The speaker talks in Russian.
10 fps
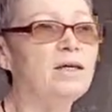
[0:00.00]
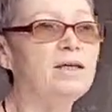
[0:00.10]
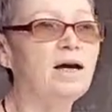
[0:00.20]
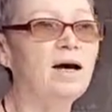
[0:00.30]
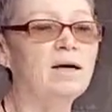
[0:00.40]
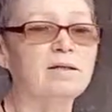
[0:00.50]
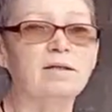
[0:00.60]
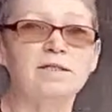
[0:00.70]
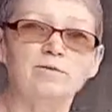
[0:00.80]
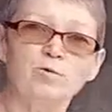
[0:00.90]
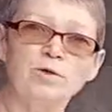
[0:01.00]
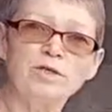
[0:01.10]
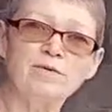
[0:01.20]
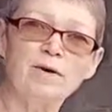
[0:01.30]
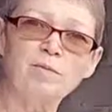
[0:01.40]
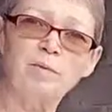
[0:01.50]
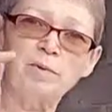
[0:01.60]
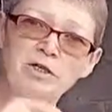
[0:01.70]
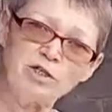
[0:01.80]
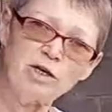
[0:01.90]
я на сегодня с вами
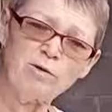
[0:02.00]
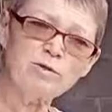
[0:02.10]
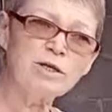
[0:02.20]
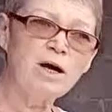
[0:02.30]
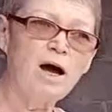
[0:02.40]
прощаюсь.